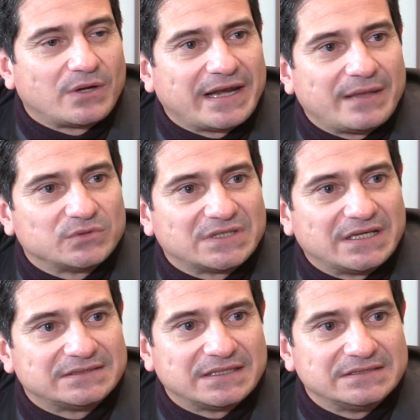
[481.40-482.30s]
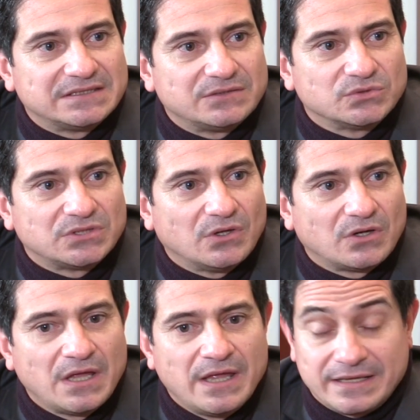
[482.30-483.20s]
no queremos ser esa
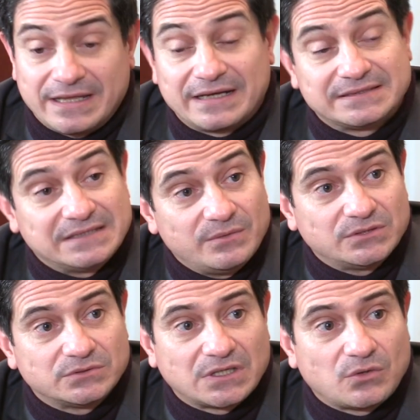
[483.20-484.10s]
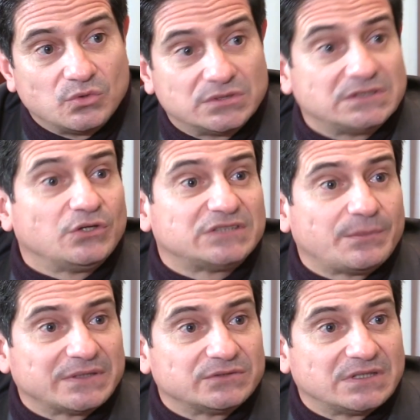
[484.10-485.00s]
institución que recibe esos recursos y no
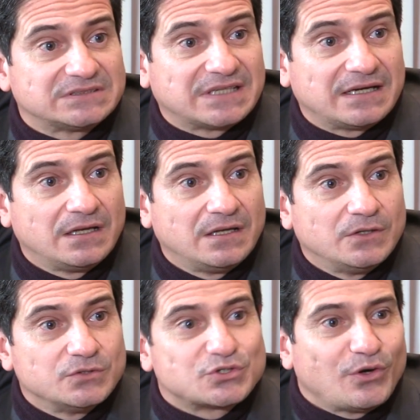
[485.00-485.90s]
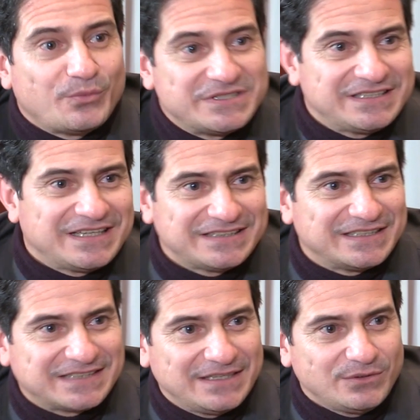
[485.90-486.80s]
sepas dónde están. Solo visitas
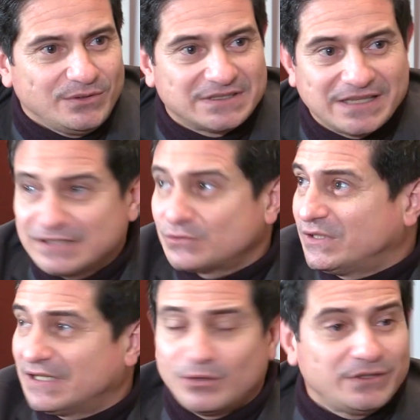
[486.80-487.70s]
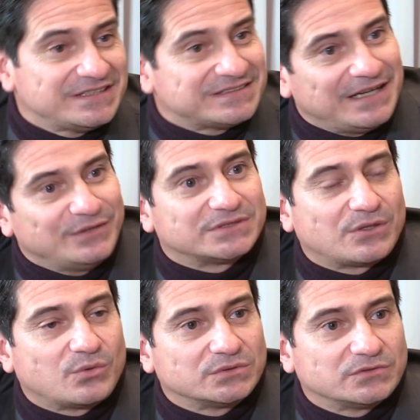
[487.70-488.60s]
el centro y te das cuenta dónde están los
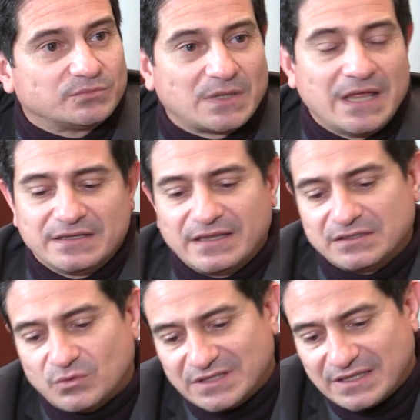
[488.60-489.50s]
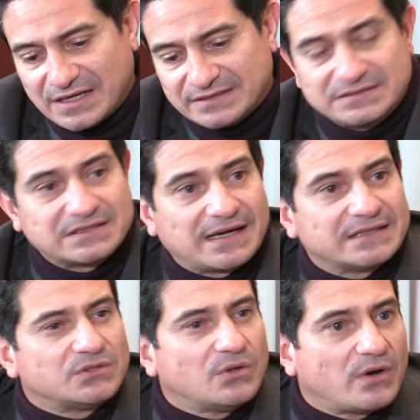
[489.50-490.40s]
recursos, te das cuenta de las
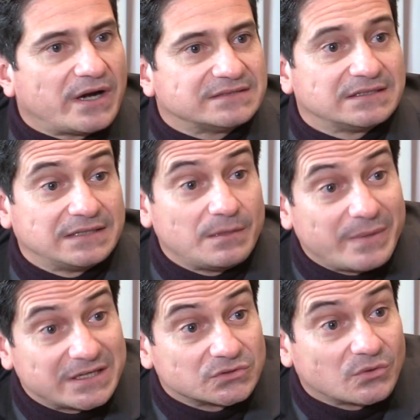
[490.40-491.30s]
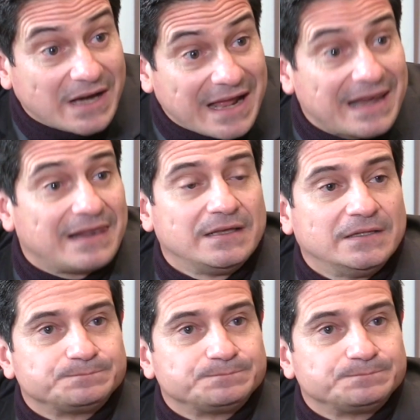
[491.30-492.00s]
instalaciones, del personal,